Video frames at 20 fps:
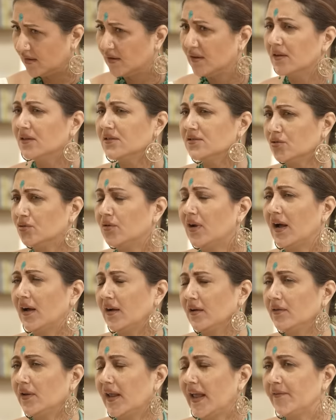এক্স্যাক্টলি সো
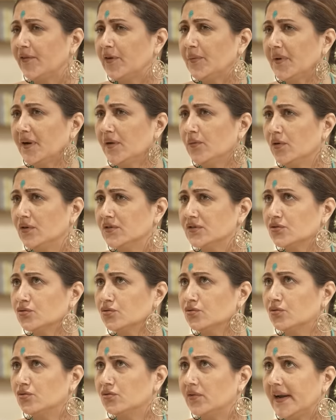এভরিবডি ওয়ান্টস
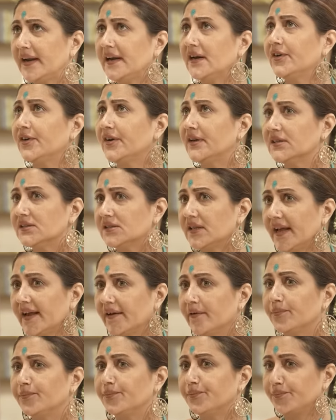টু ইনক্রিজ
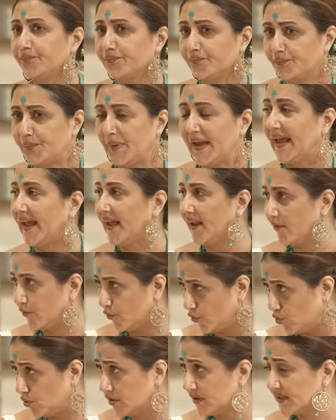देयर পে
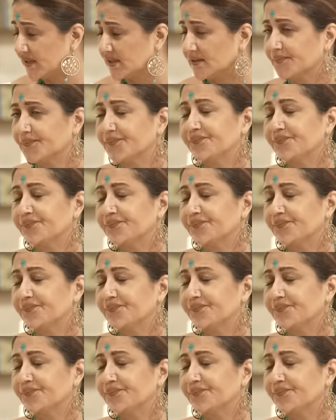রুটস